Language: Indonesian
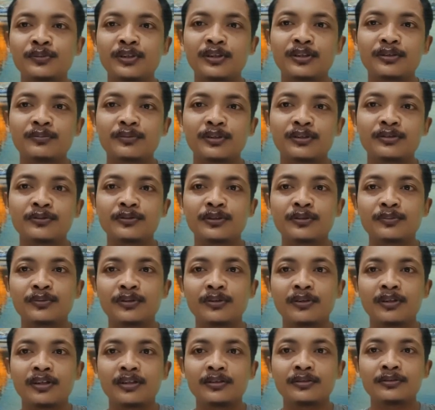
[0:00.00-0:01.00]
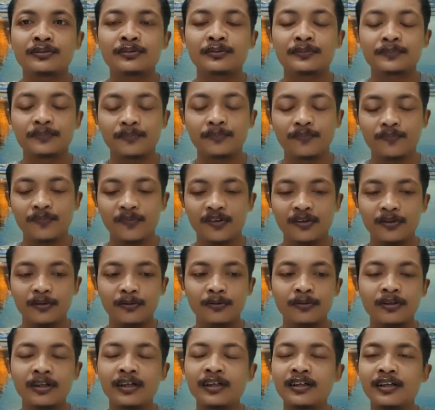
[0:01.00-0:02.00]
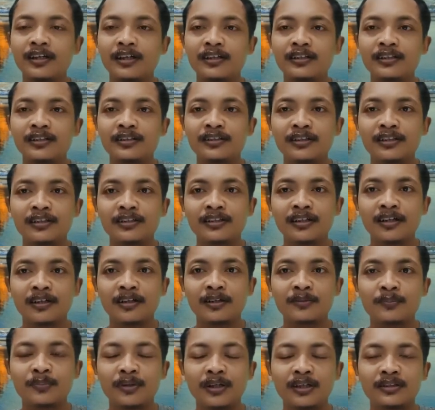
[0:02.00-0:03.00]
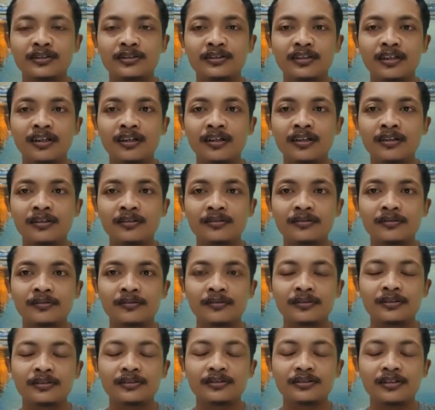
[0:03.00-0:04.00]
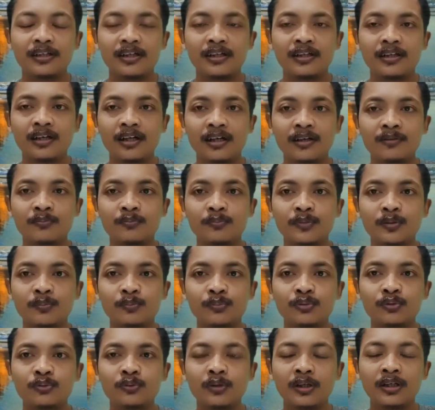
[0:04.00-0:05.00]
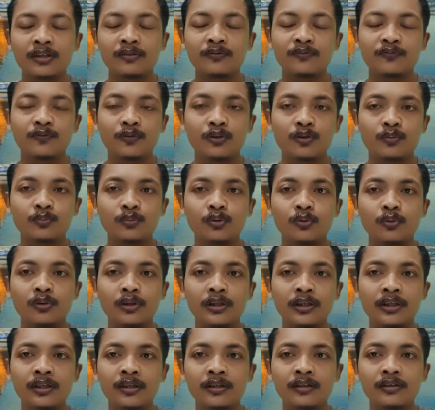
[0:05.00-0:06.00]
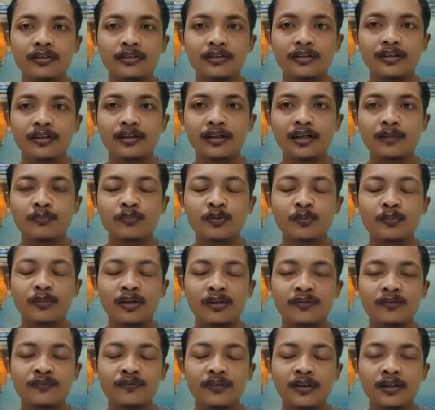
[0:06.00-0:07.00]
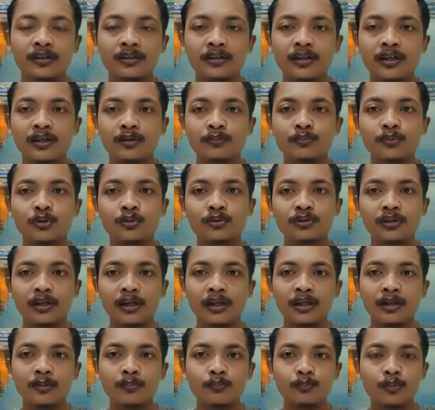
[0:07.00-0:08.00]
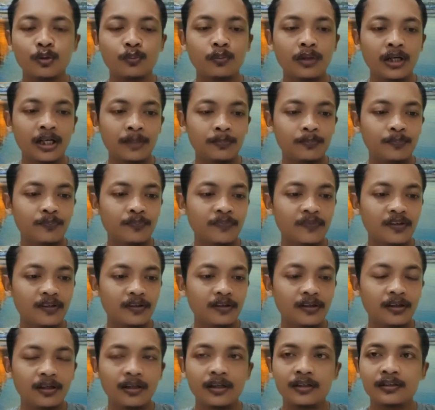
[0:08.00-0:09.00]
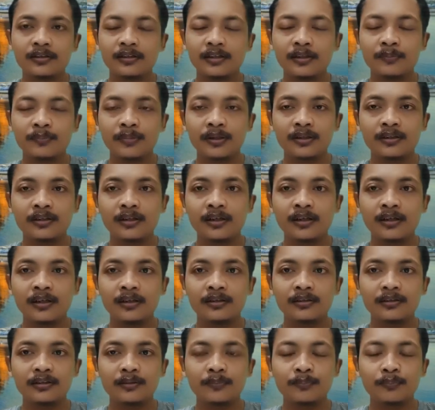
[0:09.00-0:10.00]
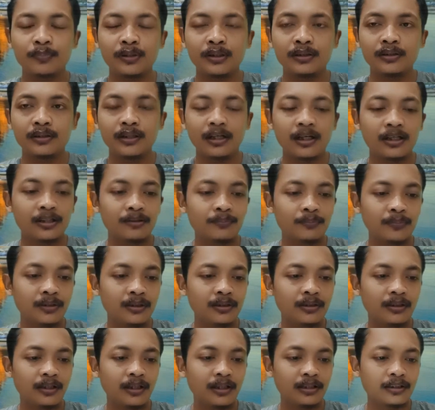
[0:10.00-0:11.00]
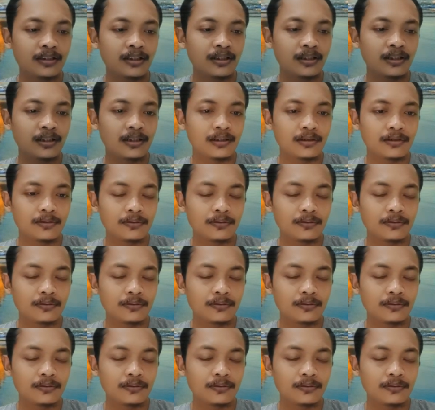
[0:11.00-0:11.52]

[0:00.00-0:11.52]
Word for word: warahmatullahi wabarakatuh. Oke, kali ini kita akan belajar cara membuat formulir dengan memanfaatkan modal pop-up yang ada pada template admin LTE.